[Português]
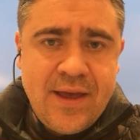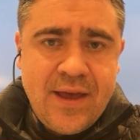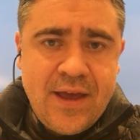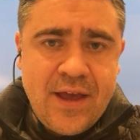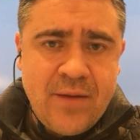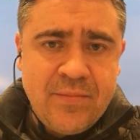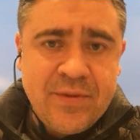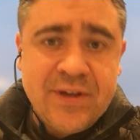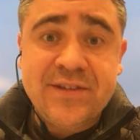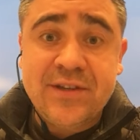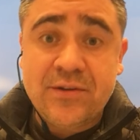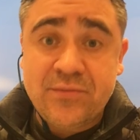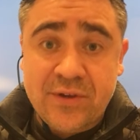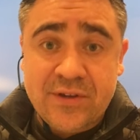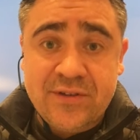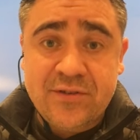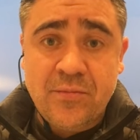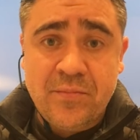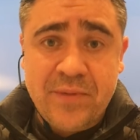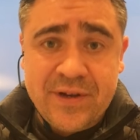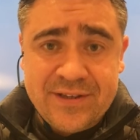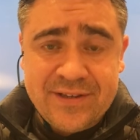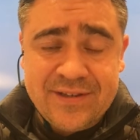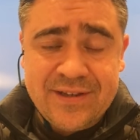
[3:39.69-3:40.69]
É uma
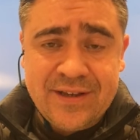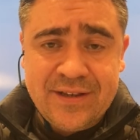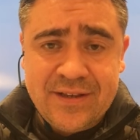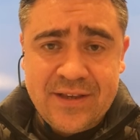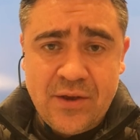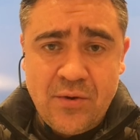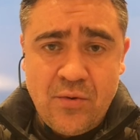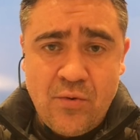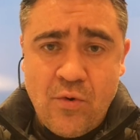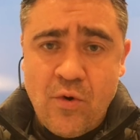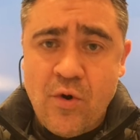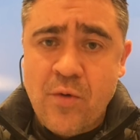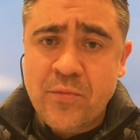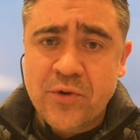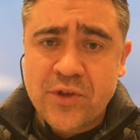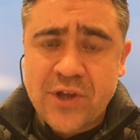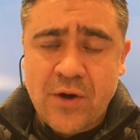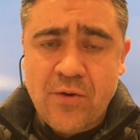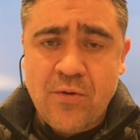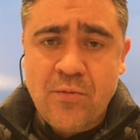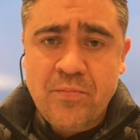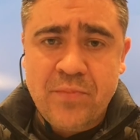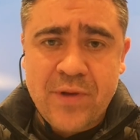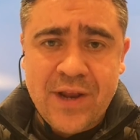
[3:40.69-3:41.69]
situação bastante incômoda,
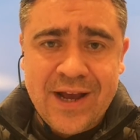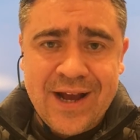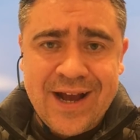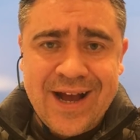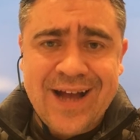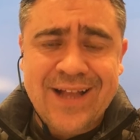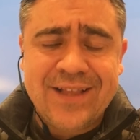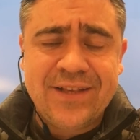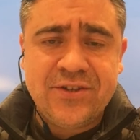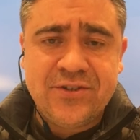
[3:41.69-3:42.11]
complicada